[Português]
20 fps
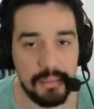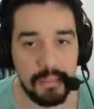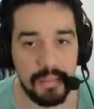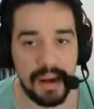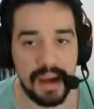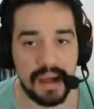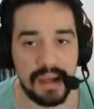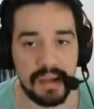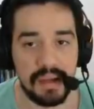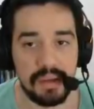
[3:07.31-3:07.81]

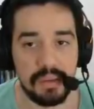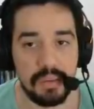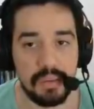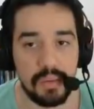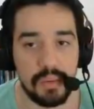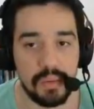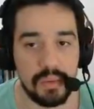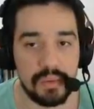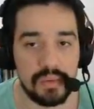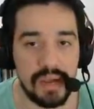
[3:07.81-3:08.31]
pra ir
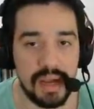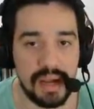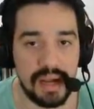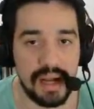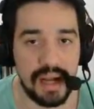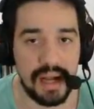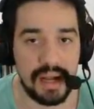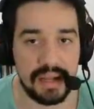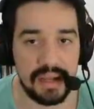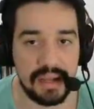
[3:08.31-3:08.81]
no, no
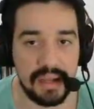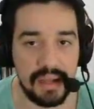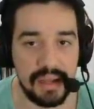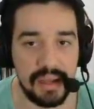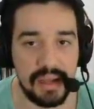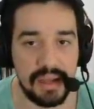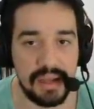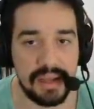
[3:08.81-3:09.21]
TK aqui.